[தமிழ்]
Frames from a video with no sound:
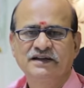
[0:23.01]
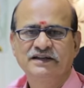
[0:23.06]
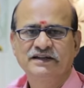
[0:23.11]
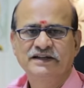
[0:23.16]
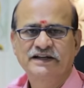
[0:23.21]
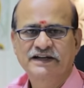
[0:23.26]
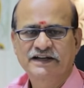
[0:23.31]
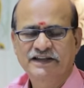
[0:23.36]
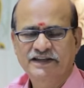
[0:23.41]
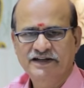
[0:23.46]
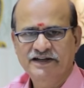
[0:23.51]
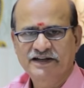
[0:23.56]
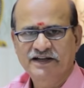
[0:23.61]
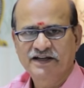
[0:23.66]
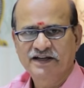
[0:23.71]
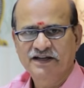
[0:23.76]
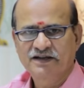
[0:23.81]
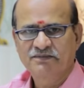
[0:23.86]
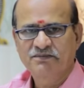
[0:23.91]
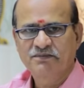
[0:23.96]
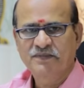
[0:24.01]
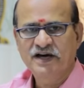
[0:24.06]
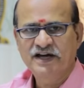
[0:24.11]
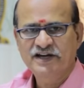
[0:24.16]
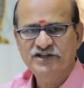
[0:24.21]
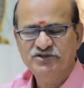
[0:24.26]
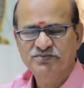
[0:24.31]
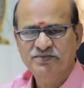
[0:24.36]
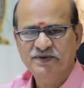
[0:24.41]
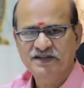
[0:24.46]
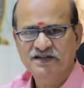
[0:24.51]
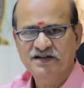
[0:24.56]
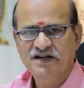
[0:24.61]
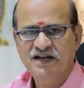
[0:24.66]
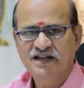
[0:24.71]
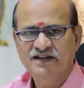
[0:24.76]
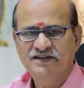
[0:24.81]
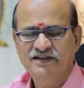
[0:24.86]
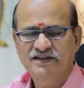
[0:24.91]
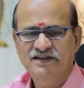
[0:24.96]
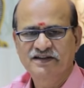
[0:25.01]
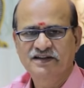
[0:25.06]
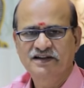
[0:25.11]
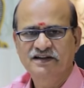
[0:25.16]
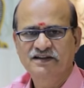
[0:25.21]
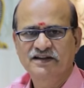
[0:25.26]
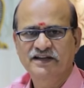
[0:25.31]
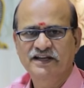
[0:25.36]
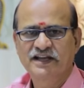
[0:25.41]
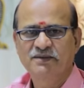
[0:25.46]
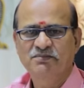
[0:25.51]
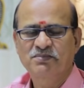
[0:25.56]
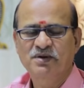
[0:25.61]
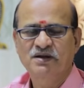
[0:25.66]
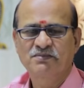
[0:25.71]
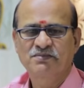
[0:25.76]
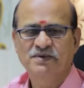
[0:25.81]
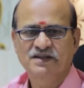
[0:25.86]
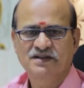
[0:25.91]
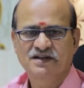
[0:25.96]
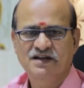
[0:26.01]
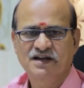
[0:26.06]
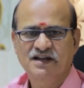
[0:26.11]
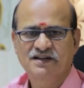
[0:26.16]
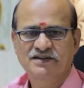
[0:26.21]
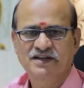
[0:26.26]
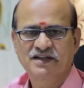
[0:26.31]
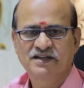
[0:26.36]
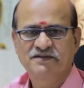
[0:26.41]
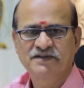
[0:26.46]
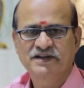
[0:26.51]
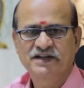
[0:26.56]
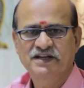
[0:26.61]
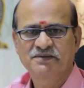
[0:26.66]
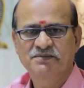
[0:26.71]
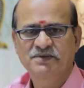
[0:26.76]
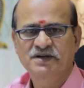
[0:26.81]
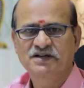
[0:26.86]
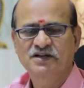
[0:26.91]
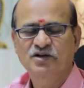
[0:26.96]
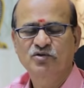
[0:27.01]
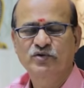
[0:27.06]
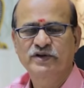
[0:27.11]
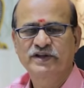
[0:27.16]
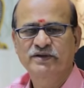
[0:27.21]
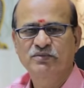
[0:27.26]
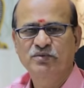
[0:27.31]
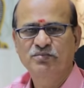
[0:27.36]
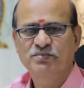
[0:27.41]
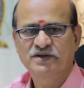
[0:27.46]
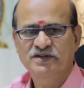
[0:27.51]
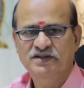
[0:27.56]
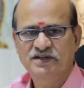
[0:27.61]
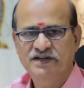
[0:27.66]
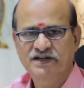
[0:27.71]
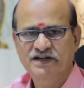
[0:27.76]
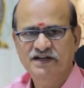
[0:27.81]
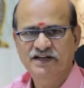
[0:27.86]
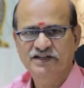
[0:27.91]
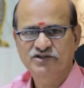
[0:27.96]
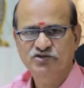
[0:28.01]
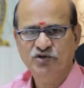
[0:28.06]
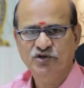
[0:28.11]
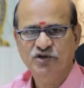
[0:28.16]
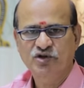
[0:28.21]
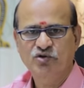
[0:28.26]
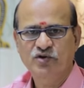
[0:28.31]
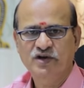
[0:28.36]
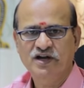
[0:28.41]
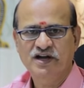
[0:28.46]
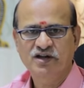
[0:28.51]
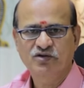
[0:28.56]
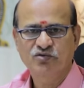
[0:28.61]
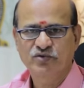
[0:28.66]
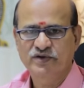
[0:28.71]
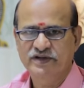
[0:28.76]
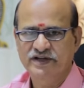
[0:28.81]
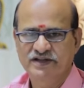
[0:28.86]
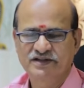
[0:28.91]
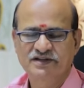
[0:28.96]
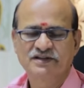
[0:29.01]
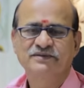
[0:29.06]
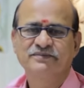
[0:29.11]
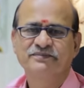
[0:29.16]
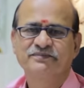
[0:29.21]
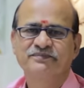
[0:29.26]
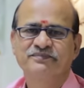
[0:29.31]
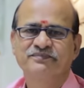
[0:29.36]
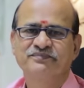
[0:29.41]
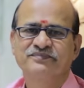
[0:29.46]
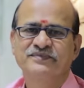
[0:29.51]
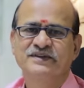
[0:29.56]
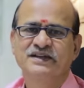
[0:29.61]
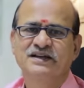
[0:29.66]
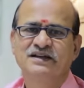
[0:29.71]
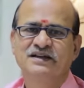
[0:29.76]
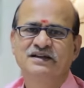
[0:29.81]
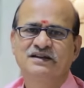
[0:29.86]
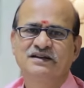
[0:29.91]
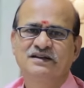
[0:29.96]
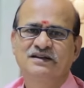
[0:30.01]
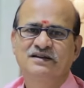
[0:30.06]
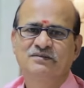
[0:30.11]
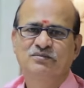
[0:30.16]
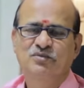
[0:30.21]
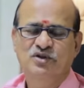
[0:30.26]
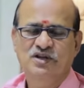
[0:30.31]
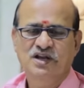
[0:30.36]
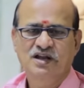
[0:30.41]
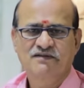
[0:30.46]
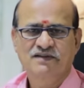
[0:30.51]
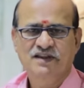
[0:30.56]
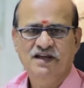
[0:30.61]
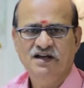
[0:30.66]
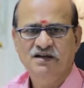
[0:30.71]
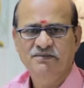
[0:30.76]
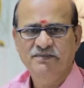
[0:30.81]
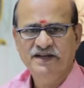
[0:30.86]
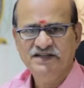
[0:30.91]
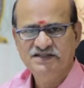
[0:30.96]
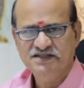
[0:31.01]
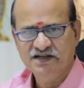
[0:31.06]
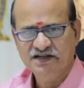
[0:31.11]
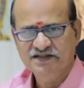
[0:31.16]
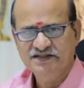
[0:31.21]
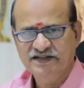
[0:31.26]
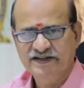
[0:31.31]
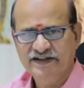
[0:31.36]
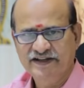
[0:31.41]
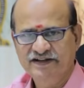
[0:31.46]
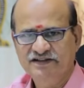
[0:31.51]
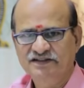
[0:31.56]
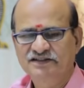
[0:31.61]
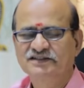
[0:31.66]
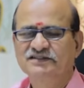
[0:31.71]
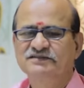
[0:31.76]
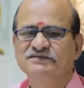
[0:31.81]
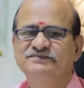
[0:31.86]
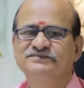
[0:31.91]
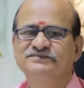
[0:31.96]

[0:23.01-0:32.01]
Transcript: இது கிட்டத்தட்ட மார்ச் பதினாலாம் தேதியிலிருந்து ஏப்ரல் பதினாலாம் தேதி வரைக்கும் இருக்கக்கூடிய முப்பது தினங்களை சொந்தம் கொண்டாடக்கூடியது முதலாவதாக மேசராசினியர்கள்